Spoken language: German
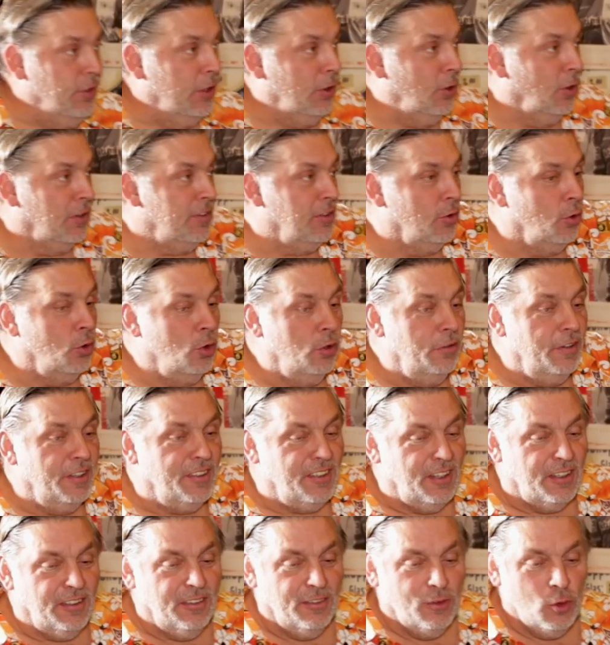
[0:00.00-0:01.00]
wie Lotze Hove
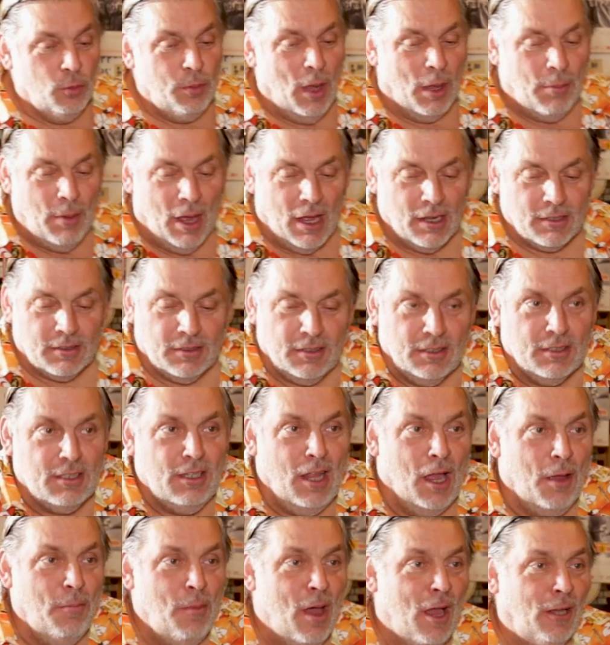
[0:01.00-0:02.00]
sich einen Supermarkt
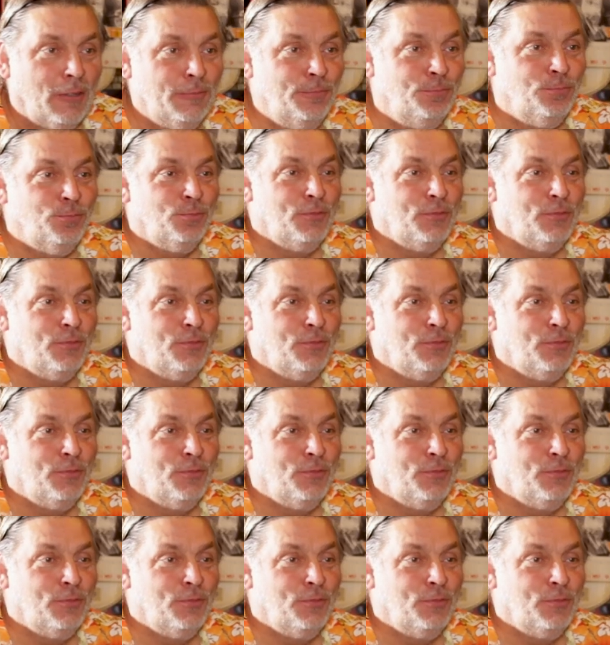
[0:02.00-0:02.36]
klar machen